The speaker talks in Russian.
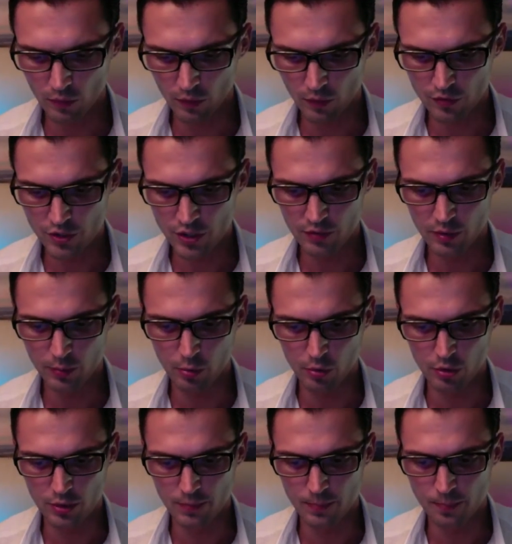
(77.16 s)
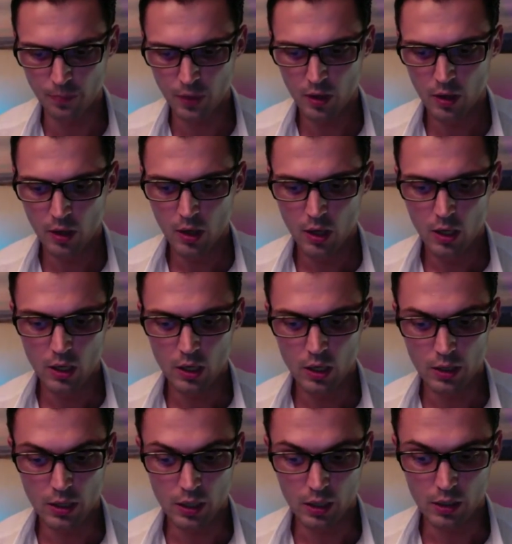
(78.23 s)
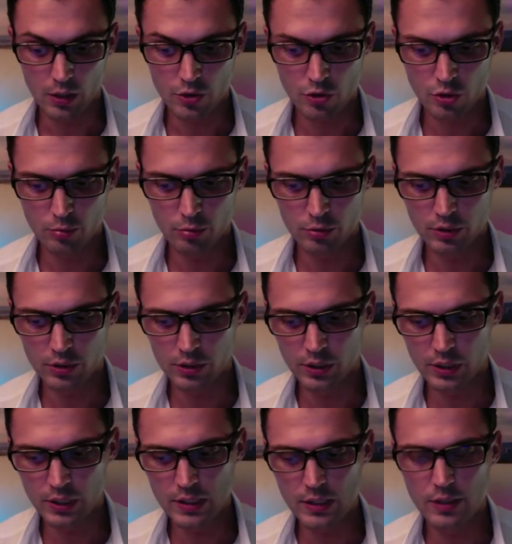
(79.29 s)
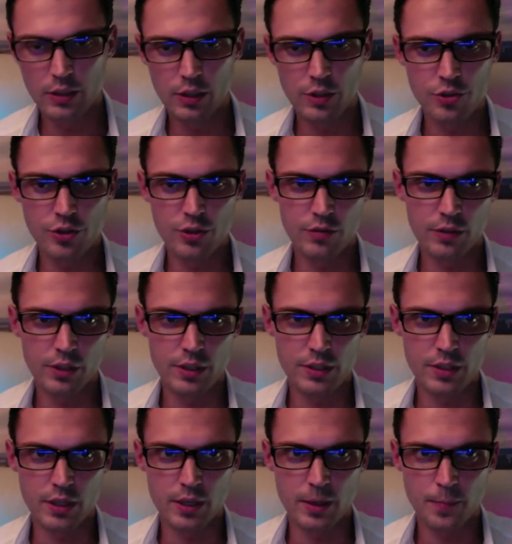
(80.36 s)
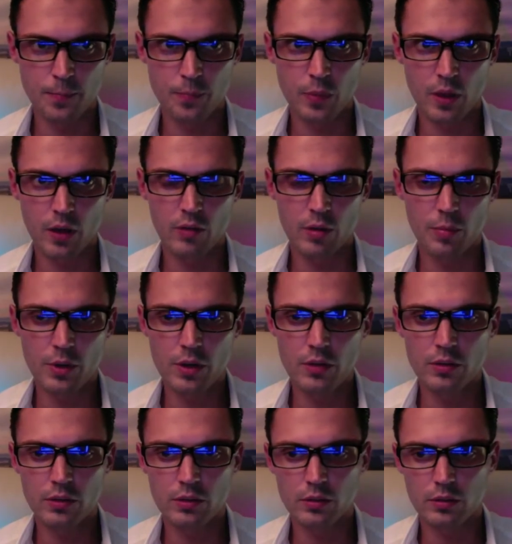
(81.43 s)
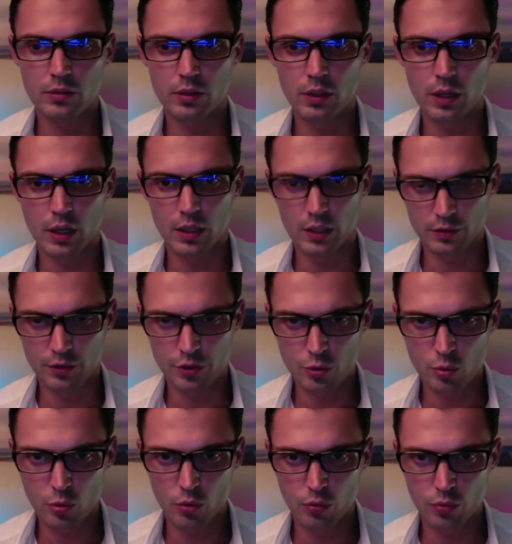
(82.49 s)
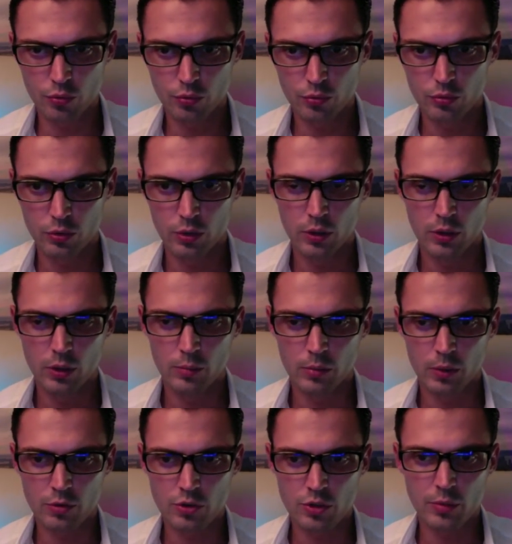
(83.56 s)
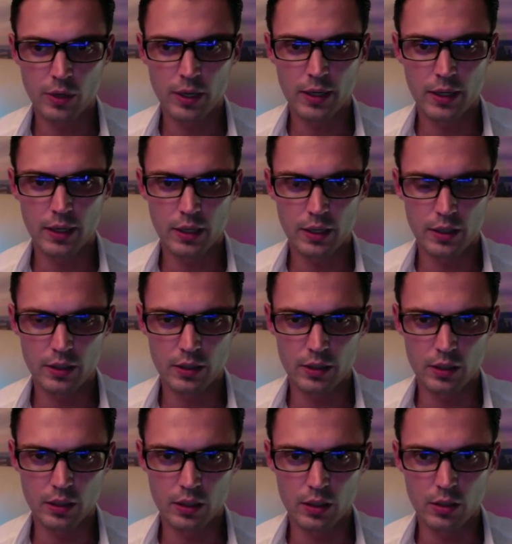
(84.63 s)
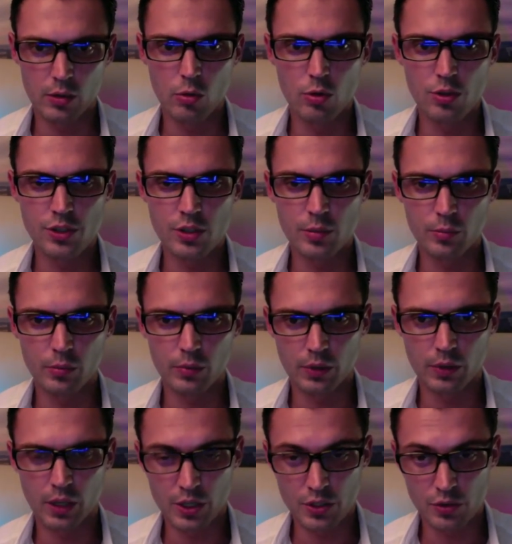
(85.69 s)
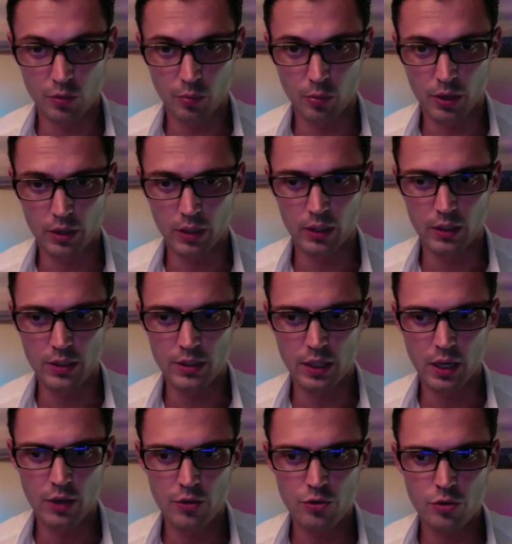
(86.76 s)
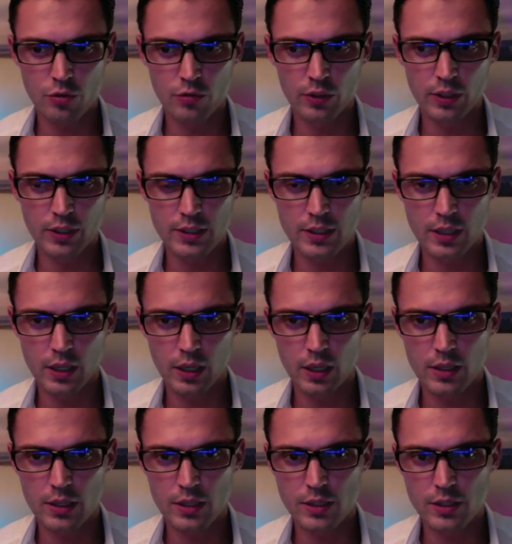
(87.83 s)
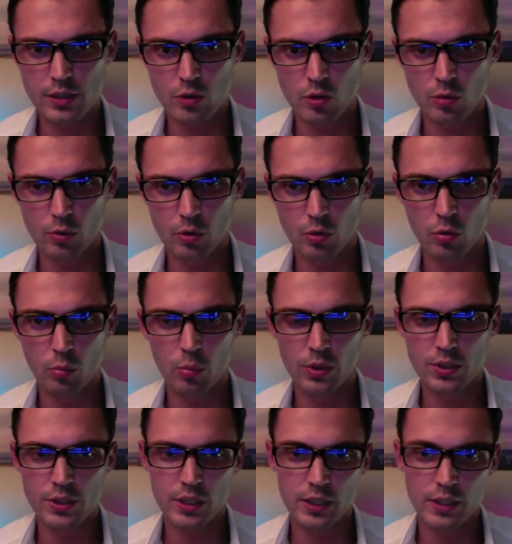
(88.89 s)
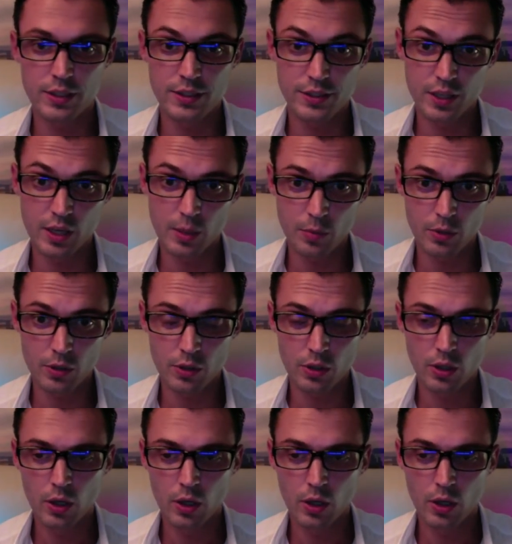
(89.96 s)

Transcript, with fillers: всем вопросам. Итак, что будет, если не лечить ВСД? Во-первых, для новичков, потому что мои клиенты и гости нашего портала знают, что ВСД – это синдром и комплекс, это термин,